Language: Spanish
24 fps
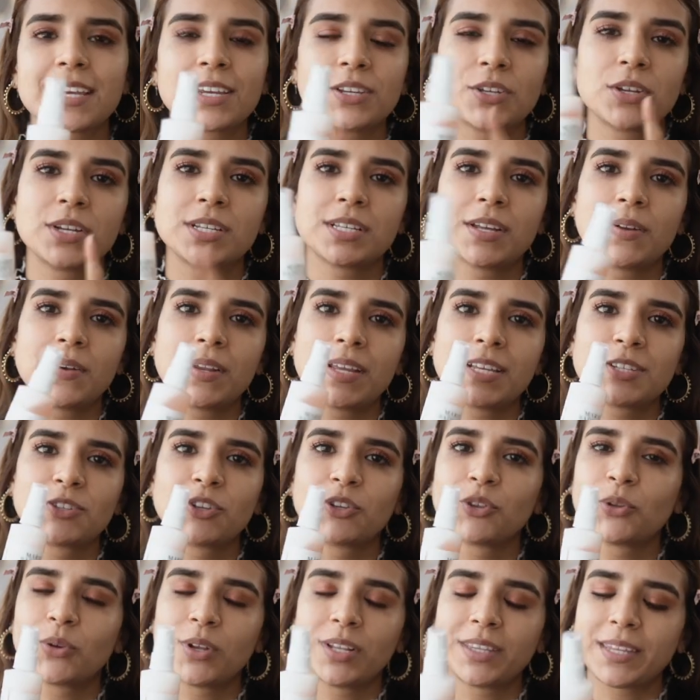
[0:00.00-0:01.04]
de que yo les hable
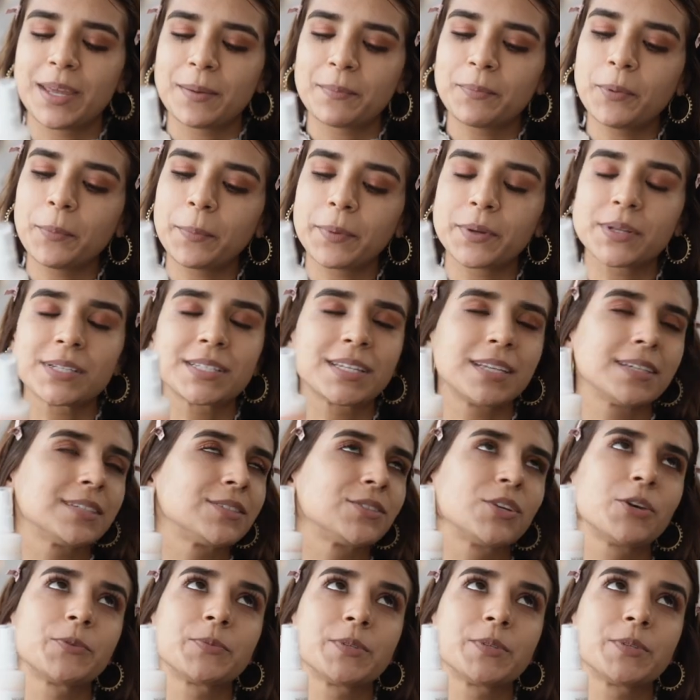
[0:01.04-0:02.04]
esto todo el tiempo, pero es que estoy